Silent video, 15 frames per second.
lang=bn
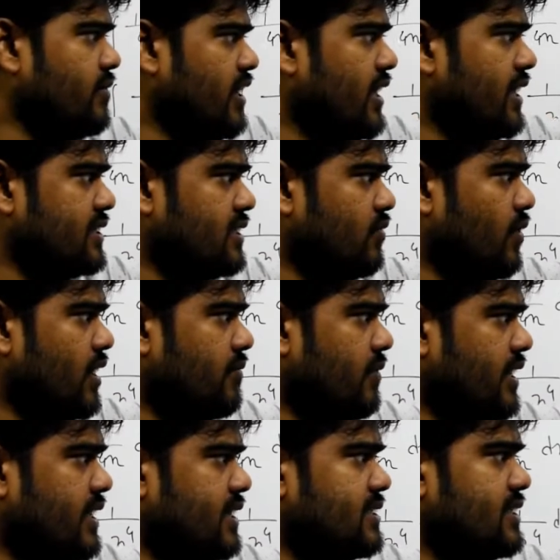মিলে গেছে ওয়ান
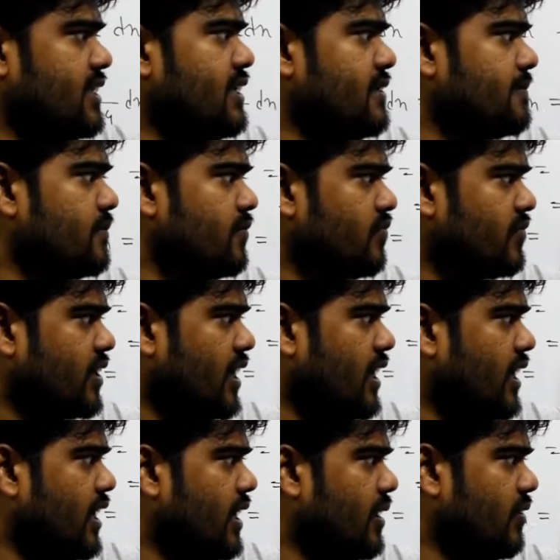বাই এক্সের
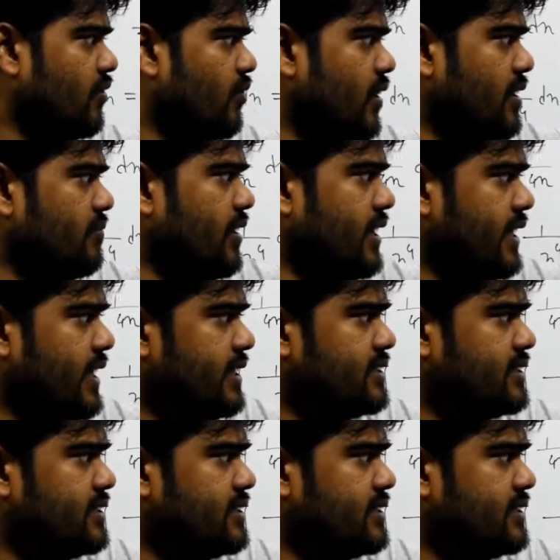ওয়ান বাই